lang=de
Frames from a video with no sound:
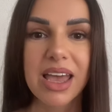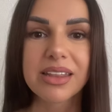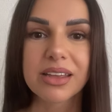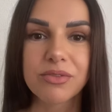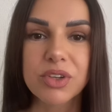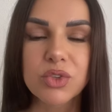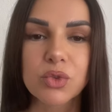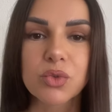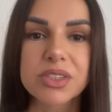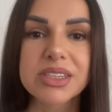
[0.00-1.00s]
dann wirst
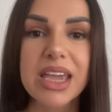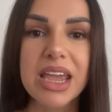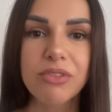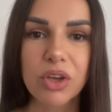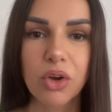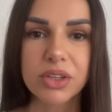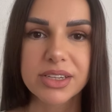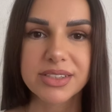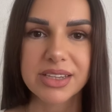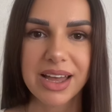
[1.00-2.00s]
du sehen, wie
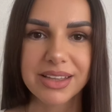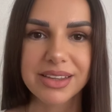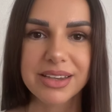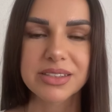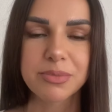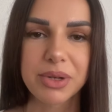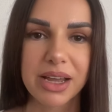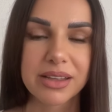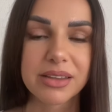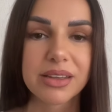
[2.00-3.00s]
Gottes Hand es
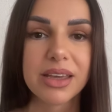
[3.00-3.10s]
plant.